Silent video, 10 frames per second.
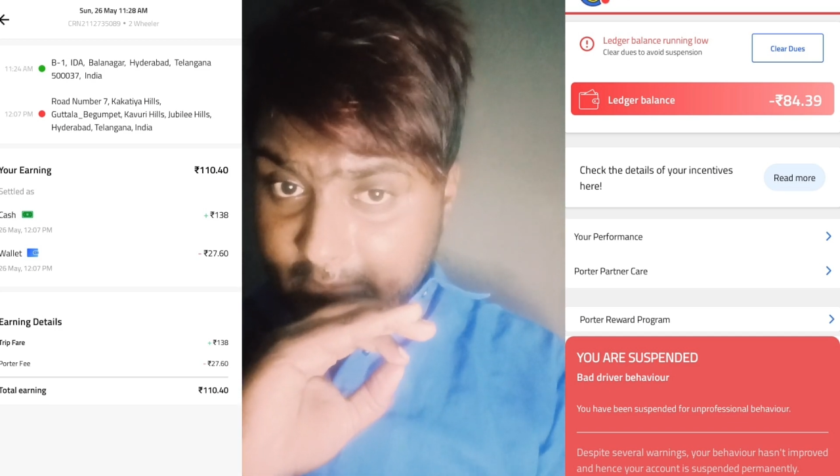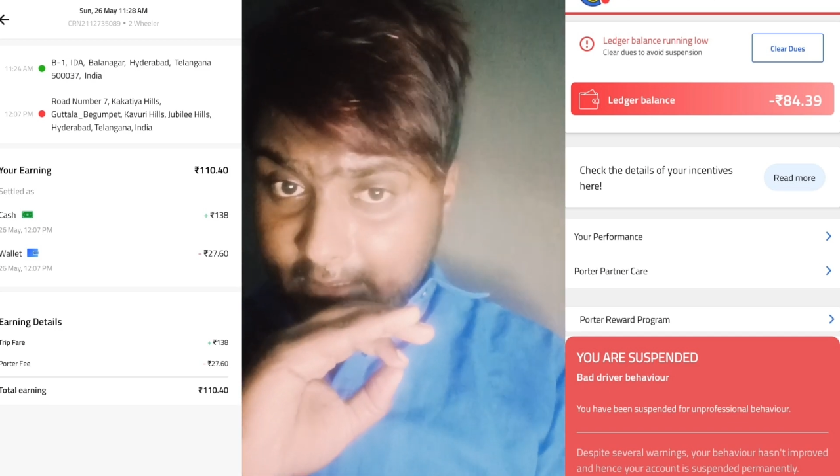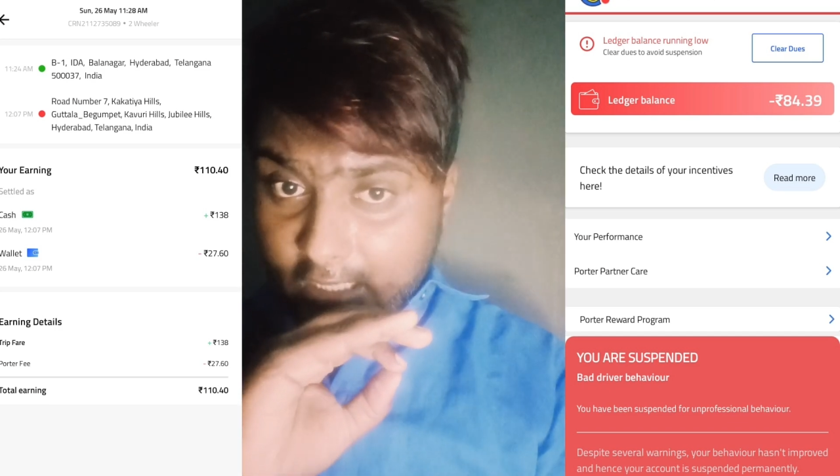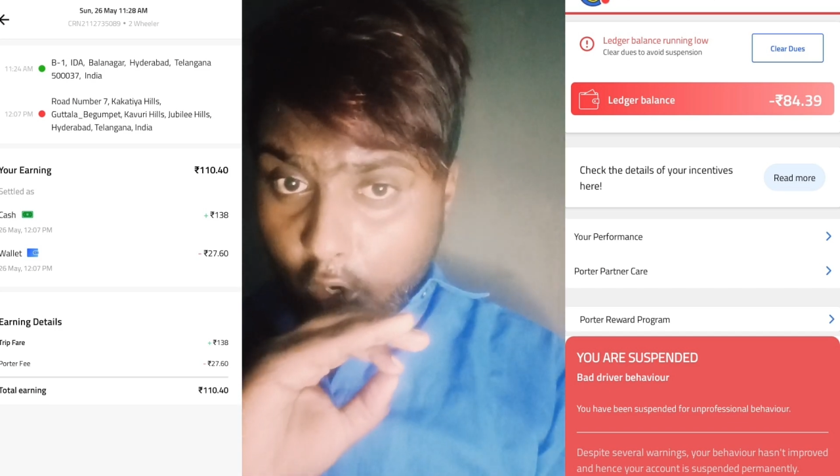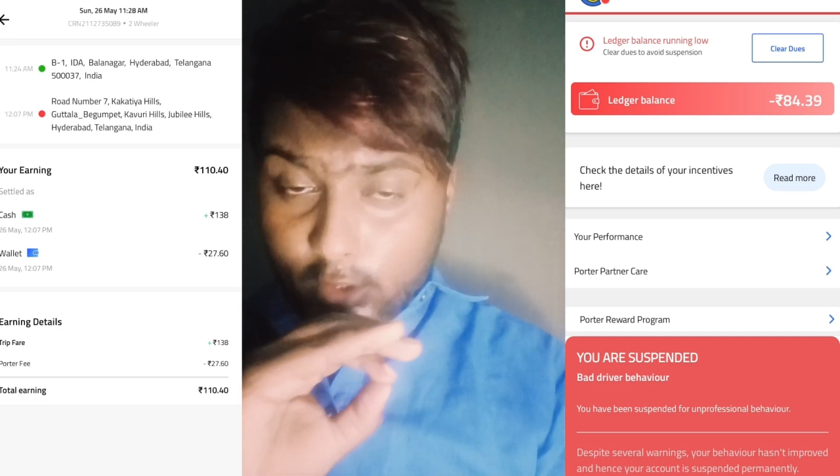से
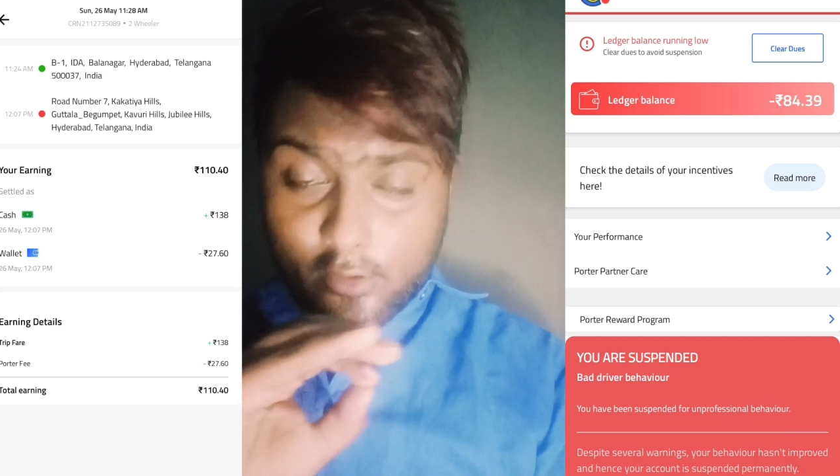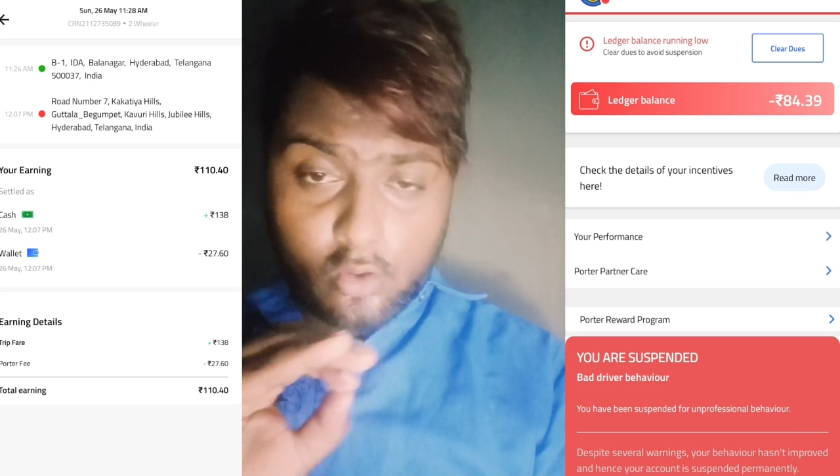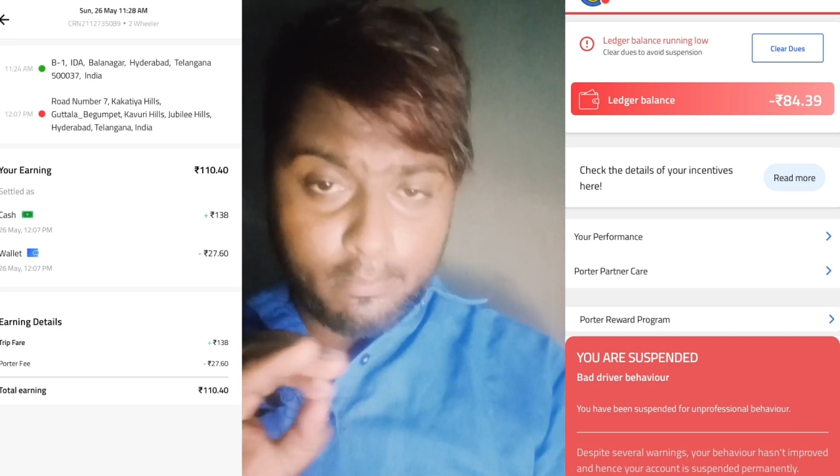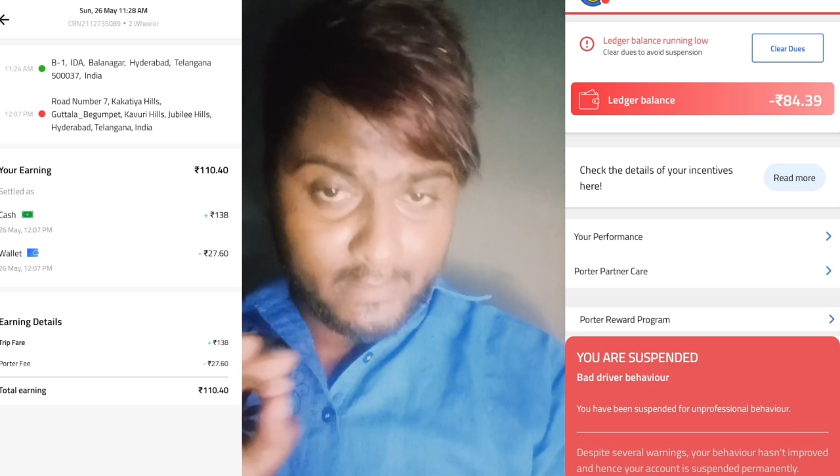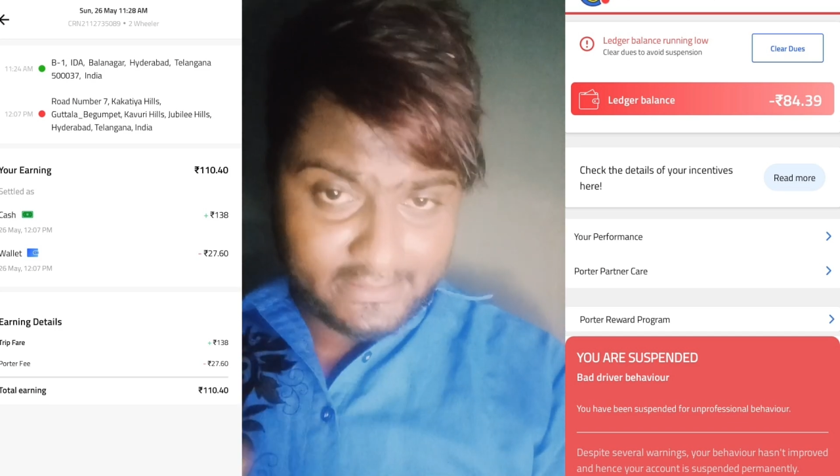भी ऑर्डर
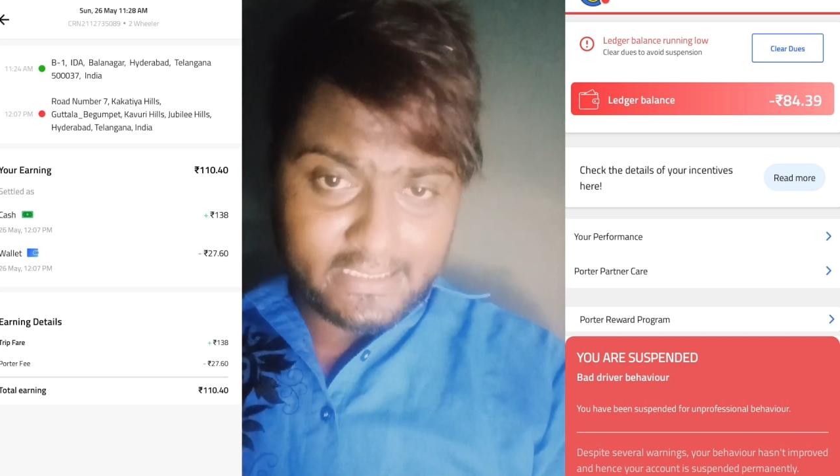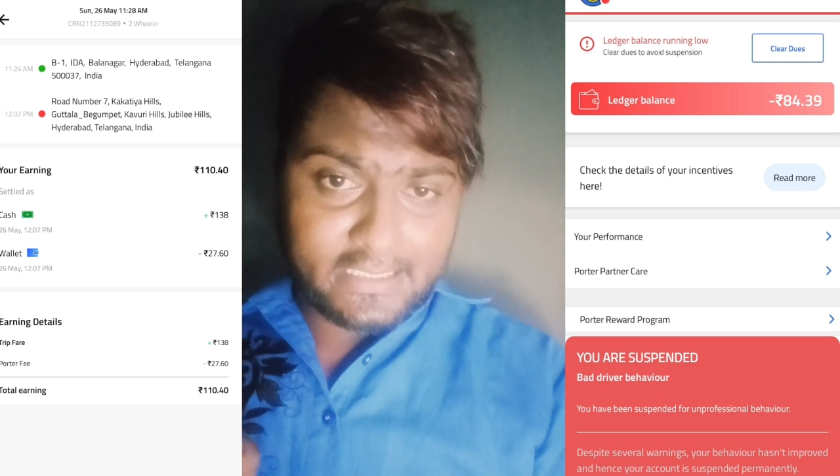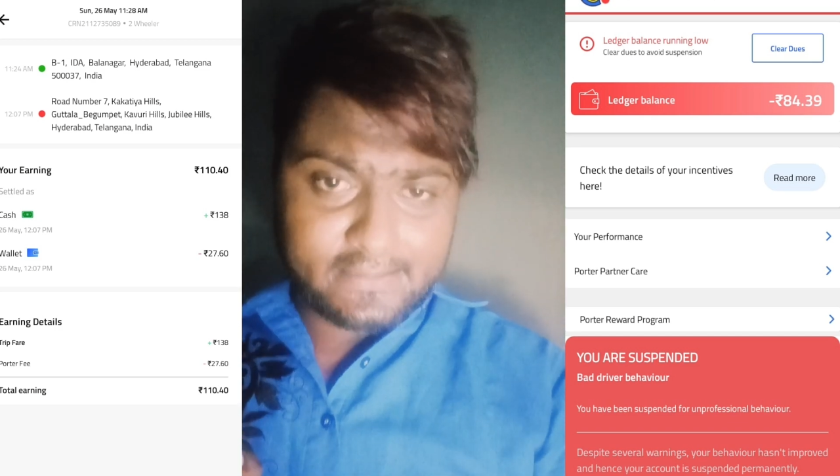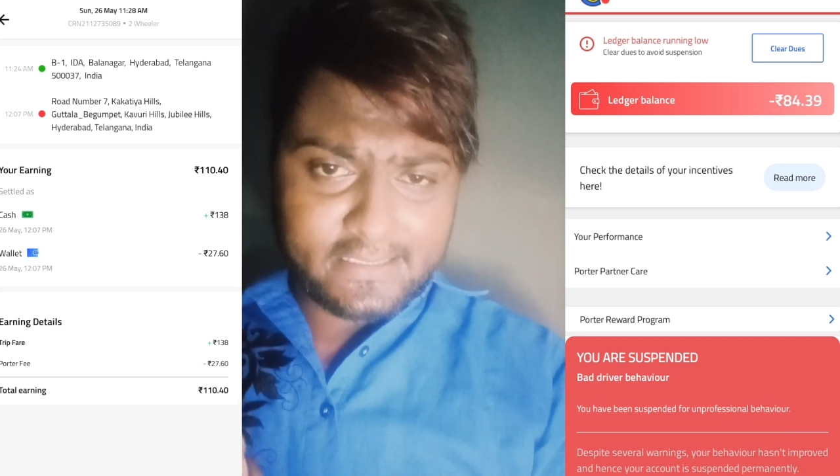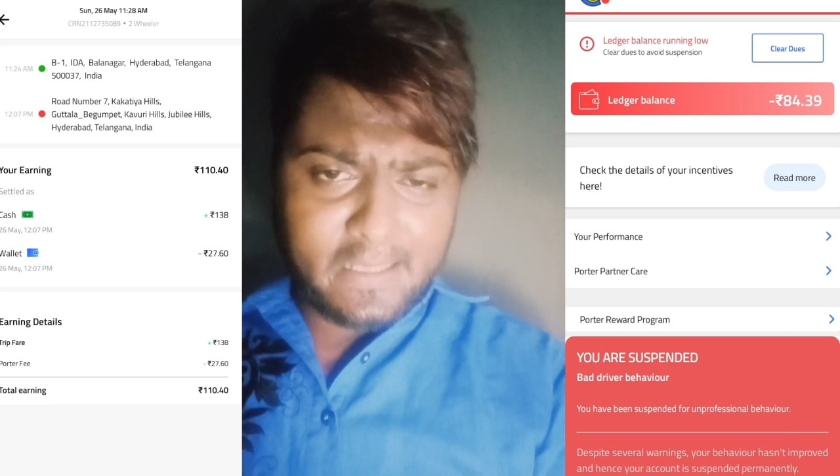को मत
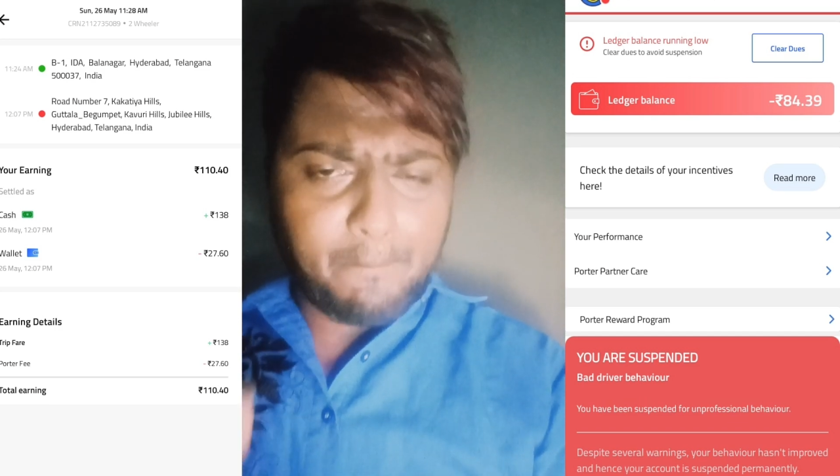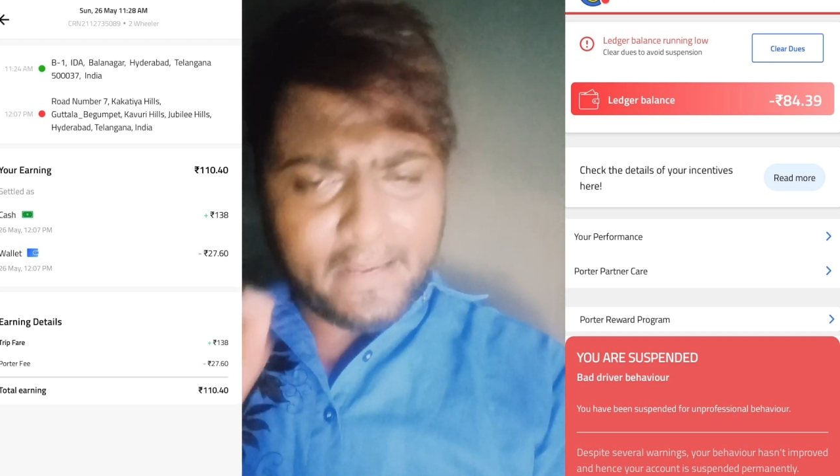लेकर जाइए